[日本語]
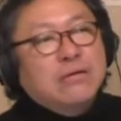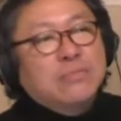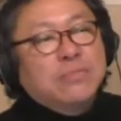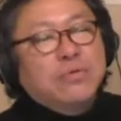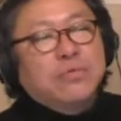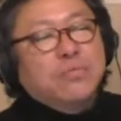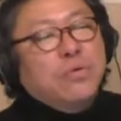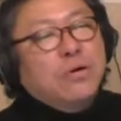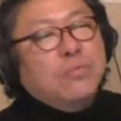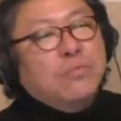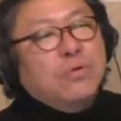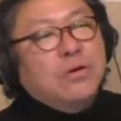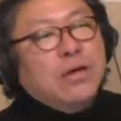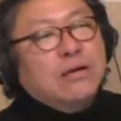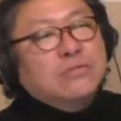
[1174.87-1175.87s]
えー、もう僕は
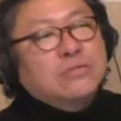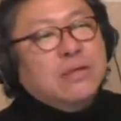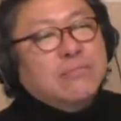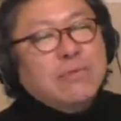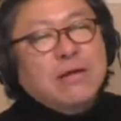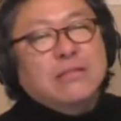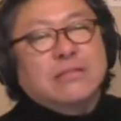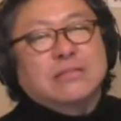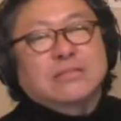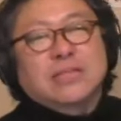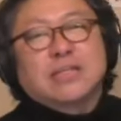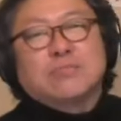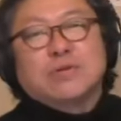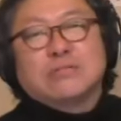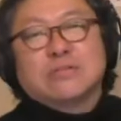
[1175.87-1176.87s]
もう100点満点つ
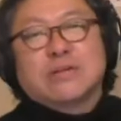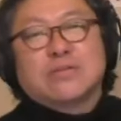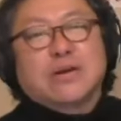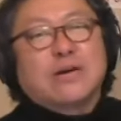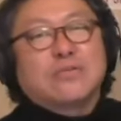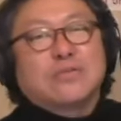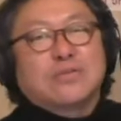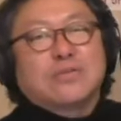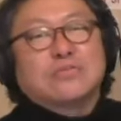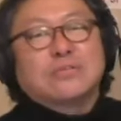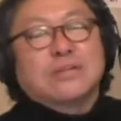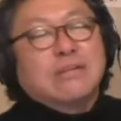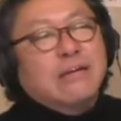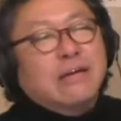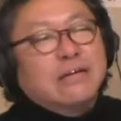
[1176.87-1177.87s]
けてもいいぐらいのかっこいい
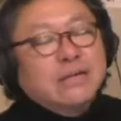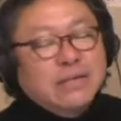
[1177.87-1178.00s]
曲でね